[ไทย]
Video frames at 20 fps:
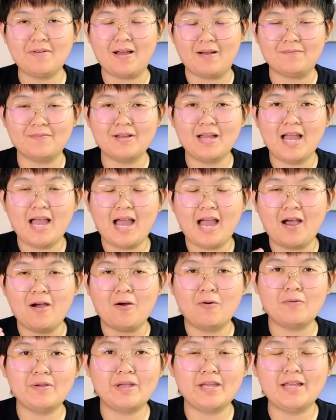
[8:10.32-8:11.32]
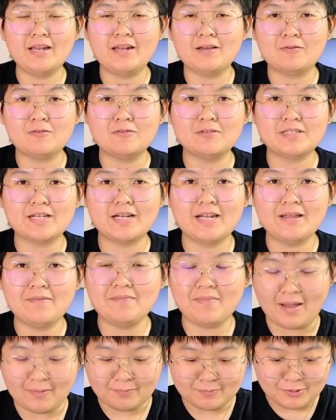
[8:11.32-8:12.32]
นแบบ RV หรือคุณจะเล่น
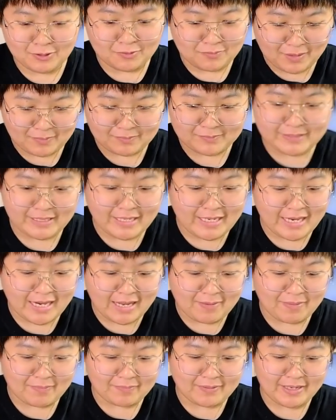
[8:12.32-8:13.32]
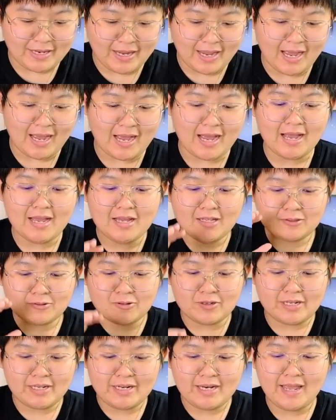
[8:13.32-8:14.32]
พับจีอะไรแบบนี้ค่ะตั
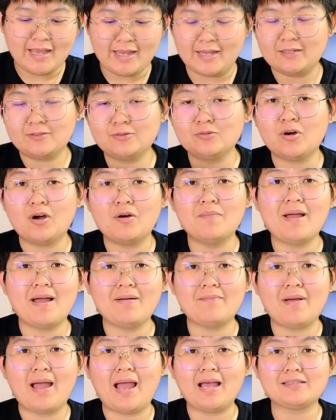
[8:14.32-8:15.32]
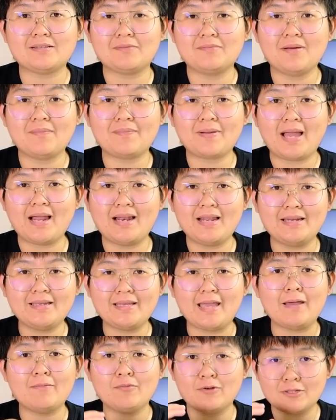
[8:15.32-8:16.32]
วนี้เนี่ยถูกออกแบบมาสำหรับการเล่น
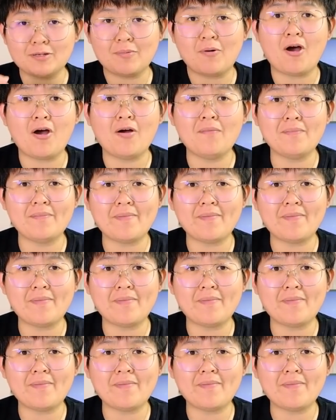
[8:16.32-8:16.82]
เกมโดยเฉพาะ